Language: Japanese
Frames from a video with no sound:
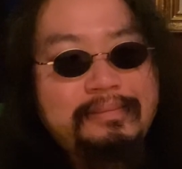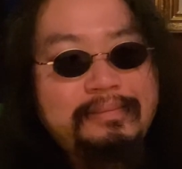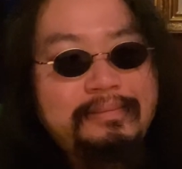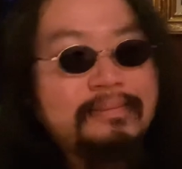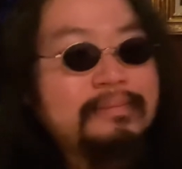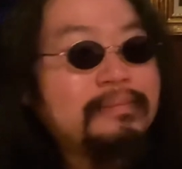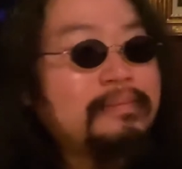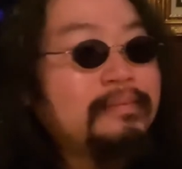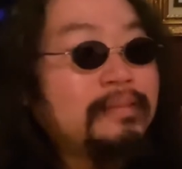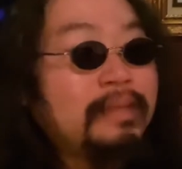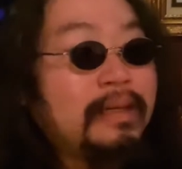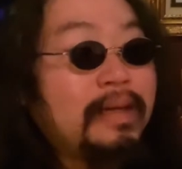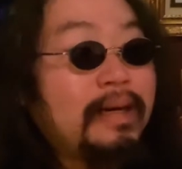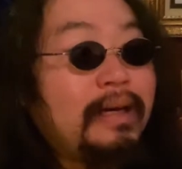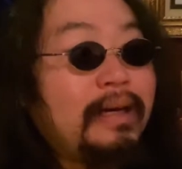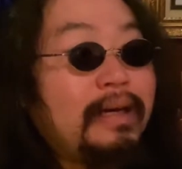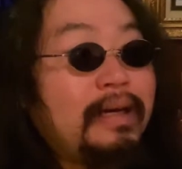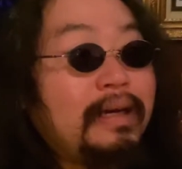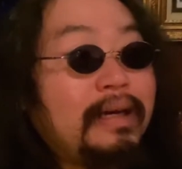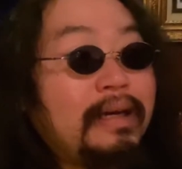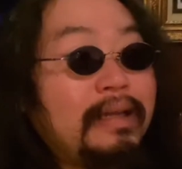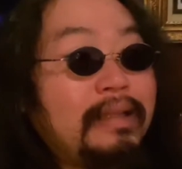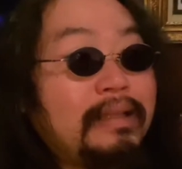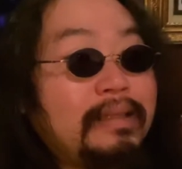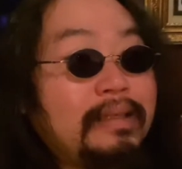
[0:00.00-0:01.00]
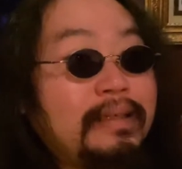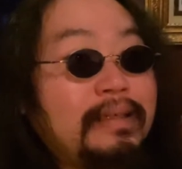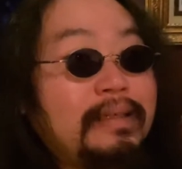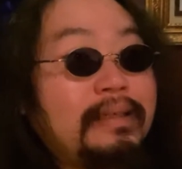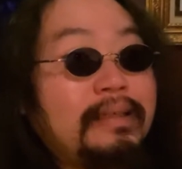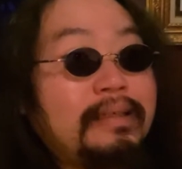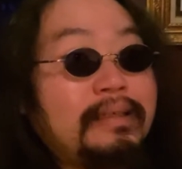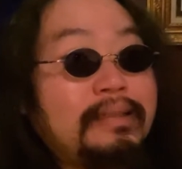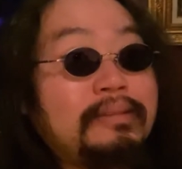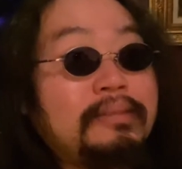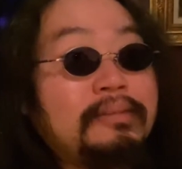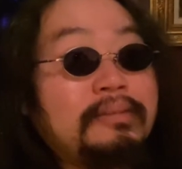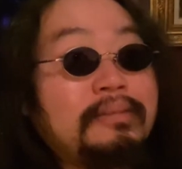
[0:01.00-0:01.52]
いやー
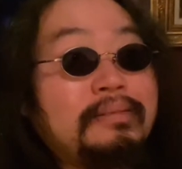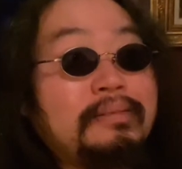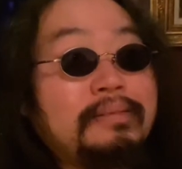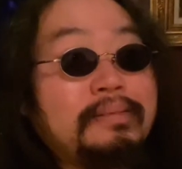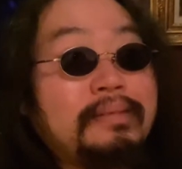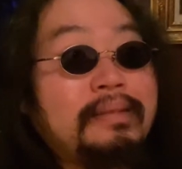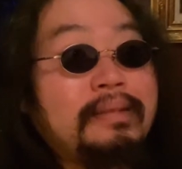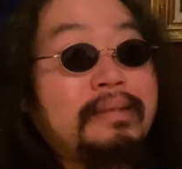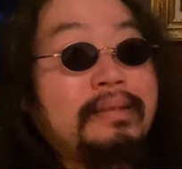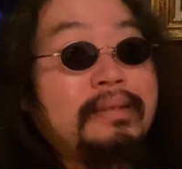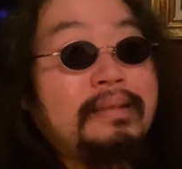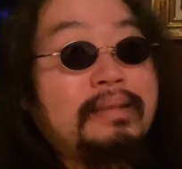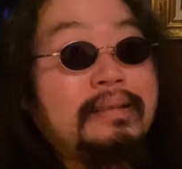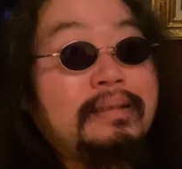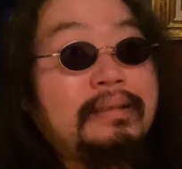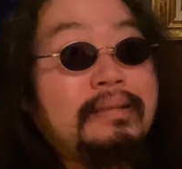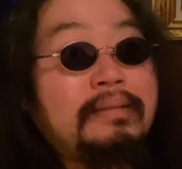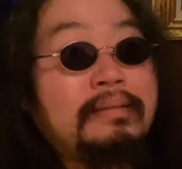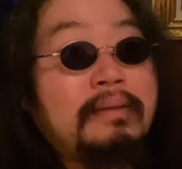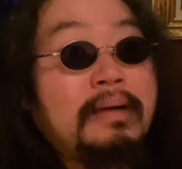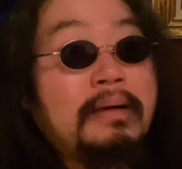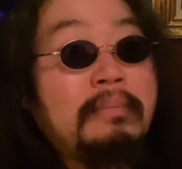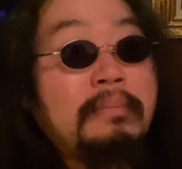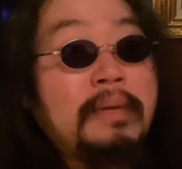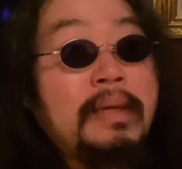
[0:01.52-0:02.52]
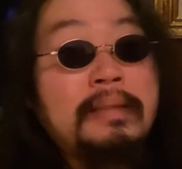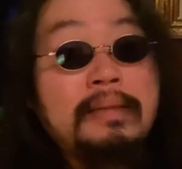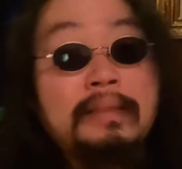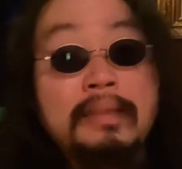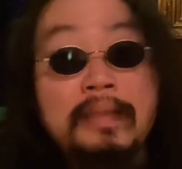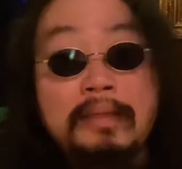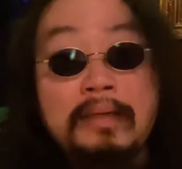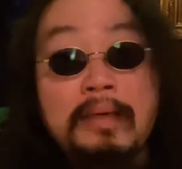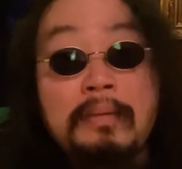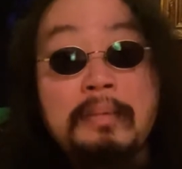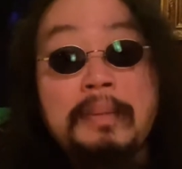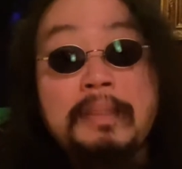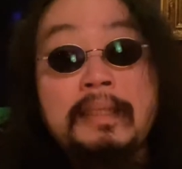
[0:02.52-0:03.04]
ね、ちょっとね、
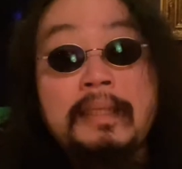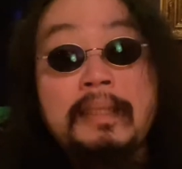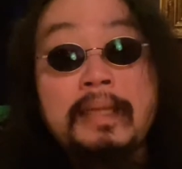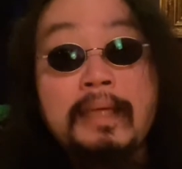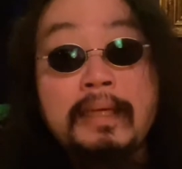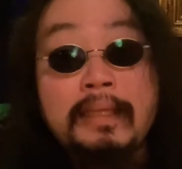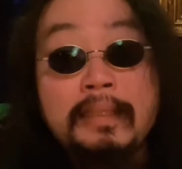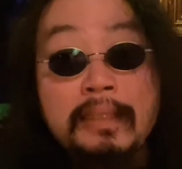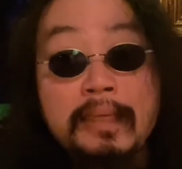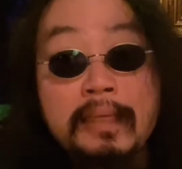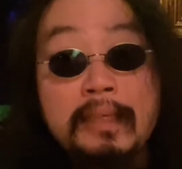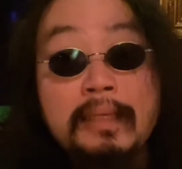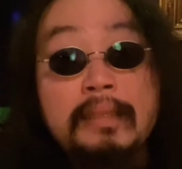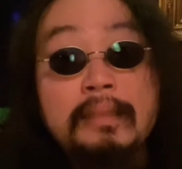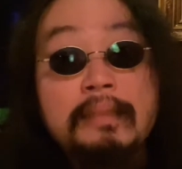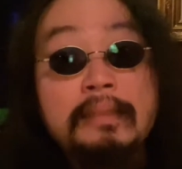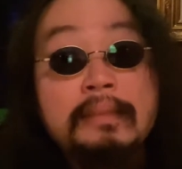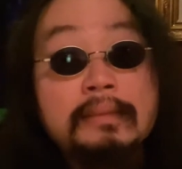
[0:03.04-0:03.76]
メンタルが持たないね、